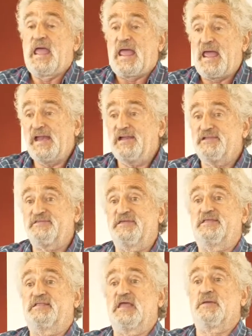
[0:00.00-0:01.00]
En el
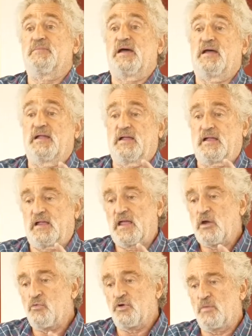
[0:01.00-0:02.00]
sistema
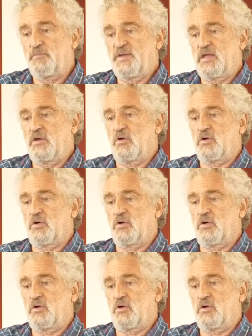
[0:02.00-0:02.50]
europeo